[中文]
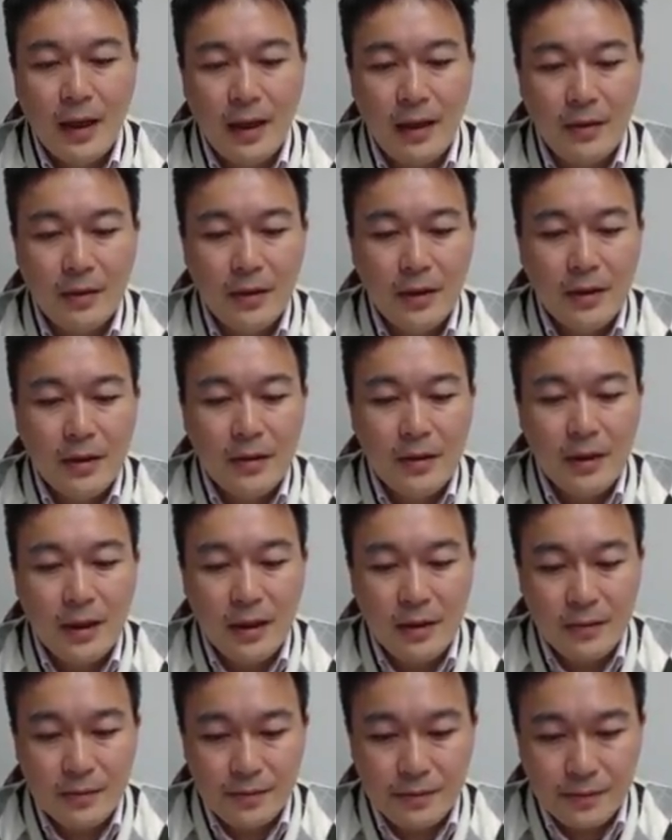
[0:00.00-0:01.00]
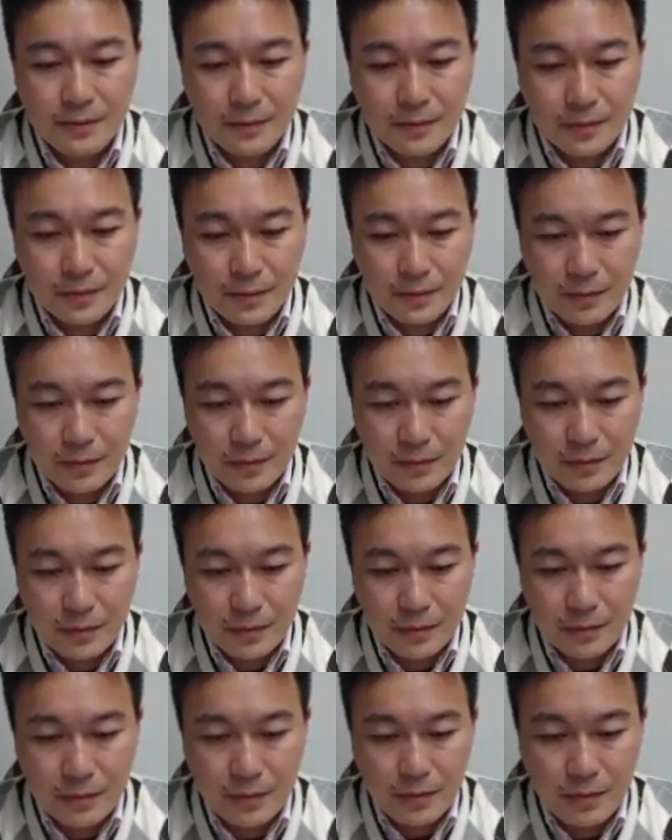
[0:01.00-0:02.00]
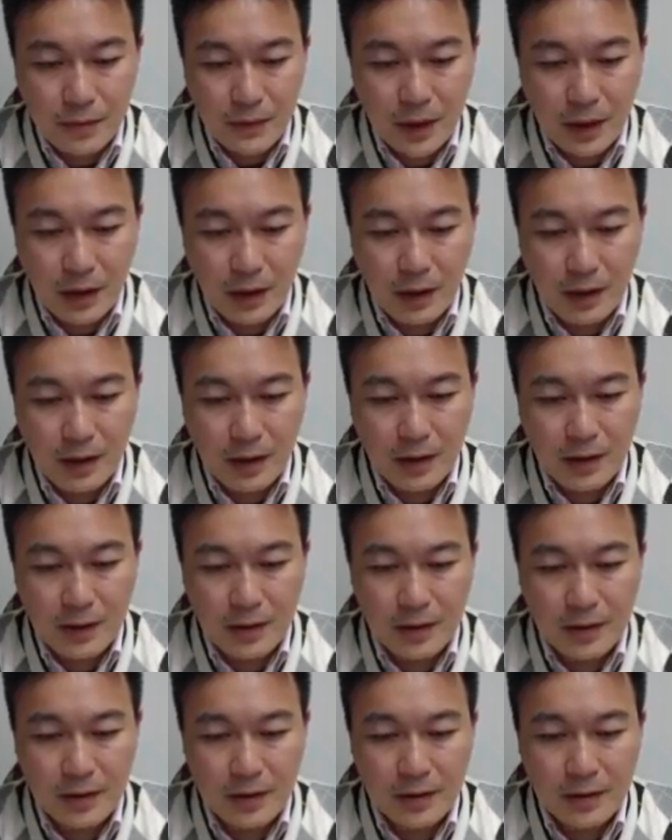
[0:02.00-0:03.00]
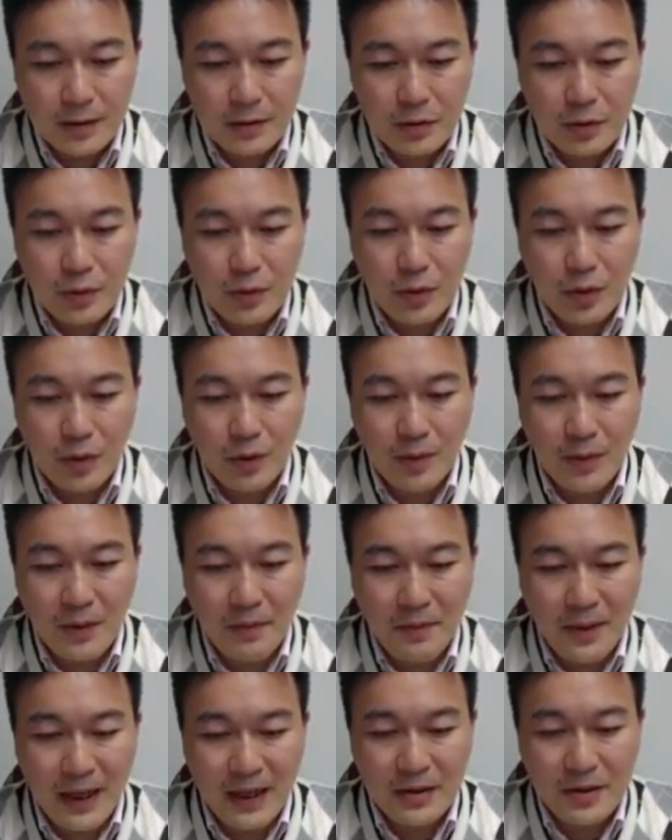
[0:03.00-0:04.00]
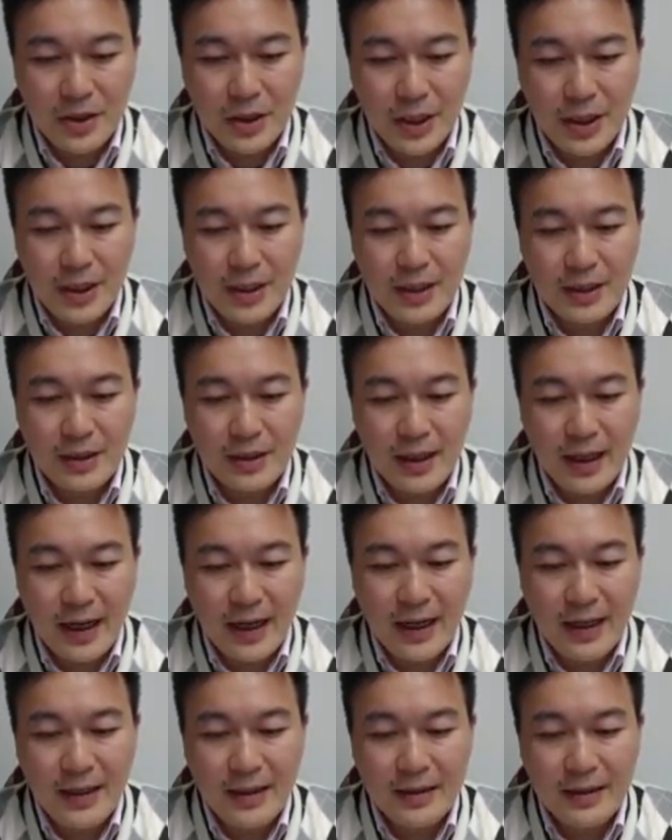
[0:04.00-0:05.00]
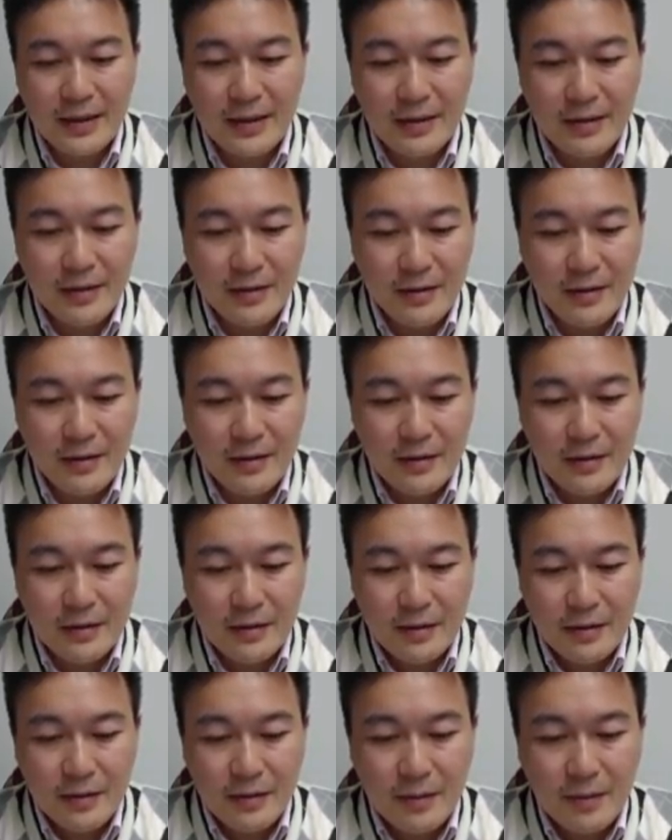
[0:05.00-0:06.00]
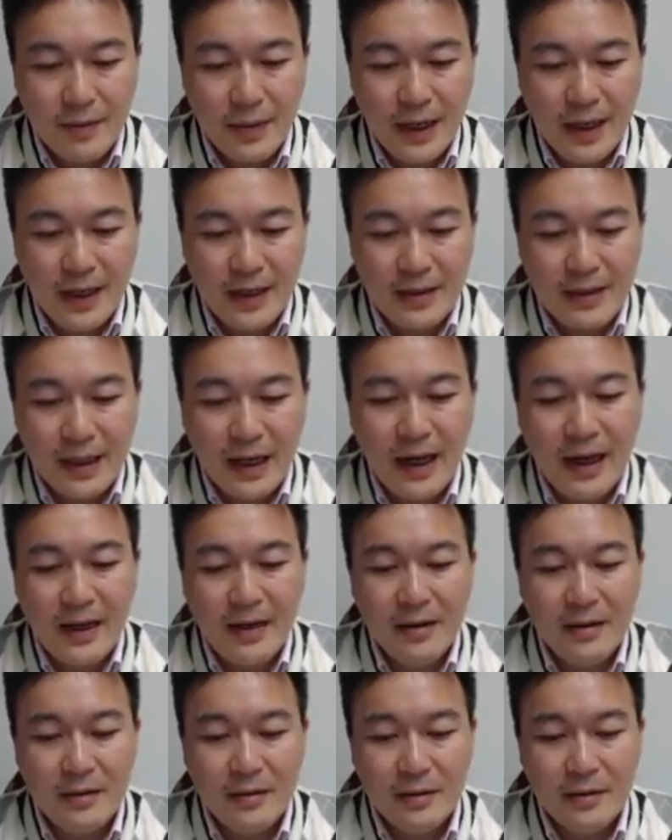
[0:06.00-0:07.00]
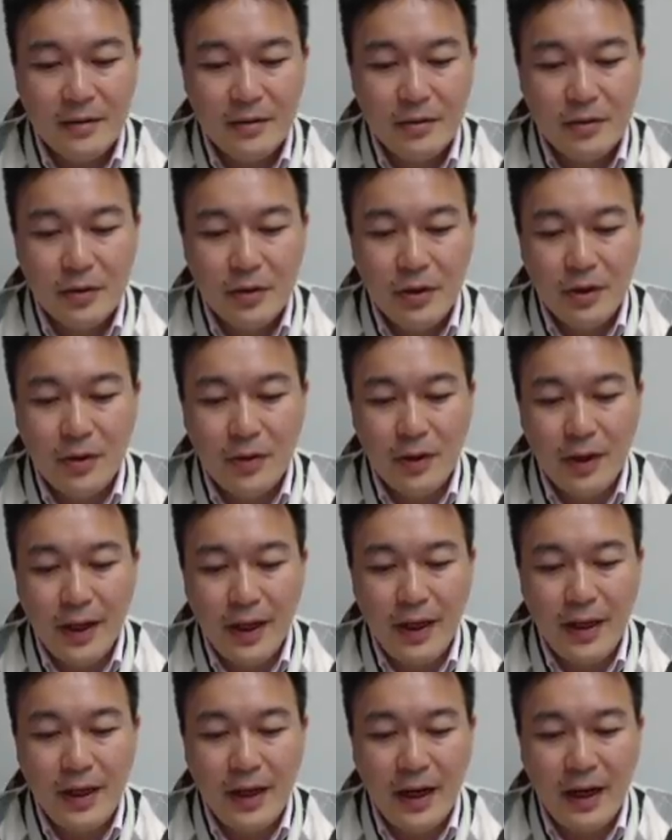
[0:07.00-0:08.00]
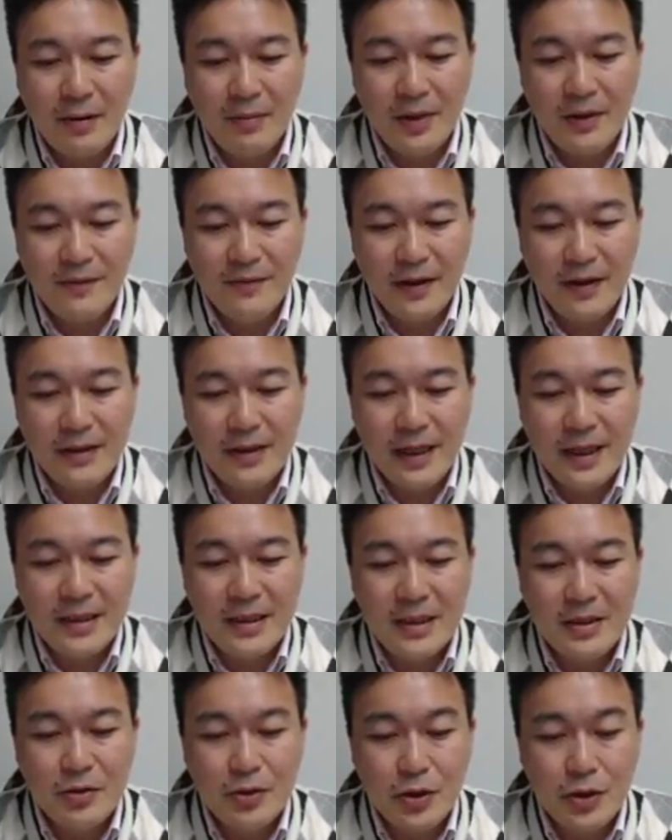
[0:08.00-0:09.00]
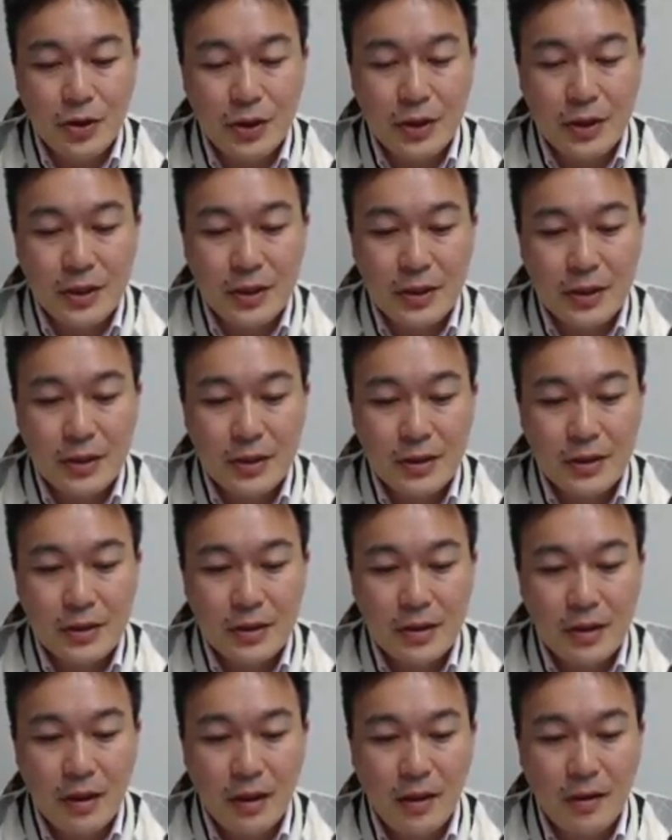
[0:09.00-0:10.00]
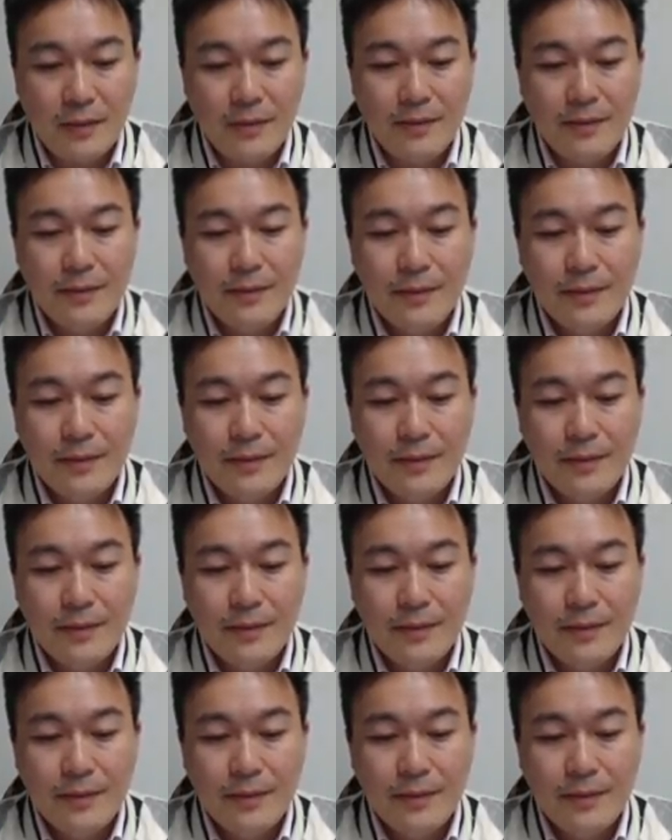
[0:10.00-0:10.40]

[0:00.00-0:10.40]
好，那呃，如果我们把这一个 i 呢，把它用 a r 平方带进去，好，